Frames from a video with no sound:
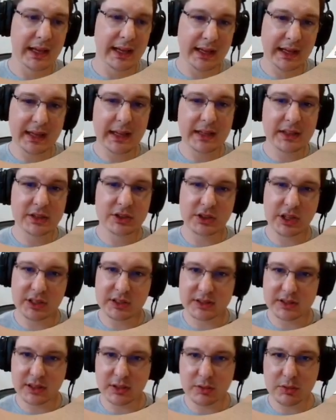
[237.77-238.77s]
Eles já
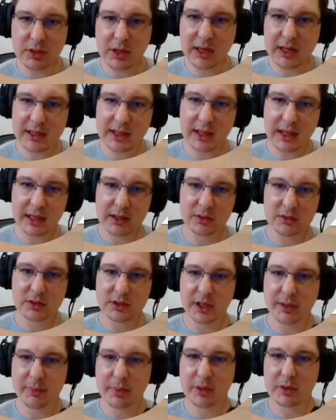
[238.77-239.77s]
são tratados
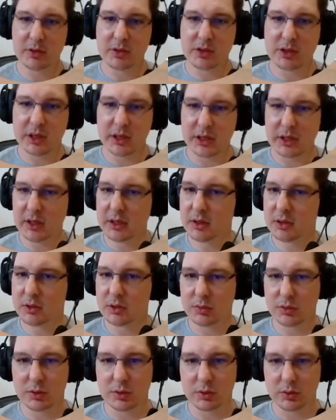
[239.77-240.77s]
lá pelo
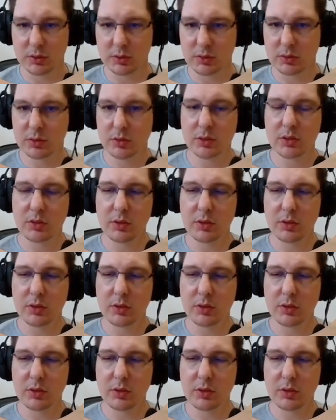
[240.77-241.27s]
Sanctum e tudo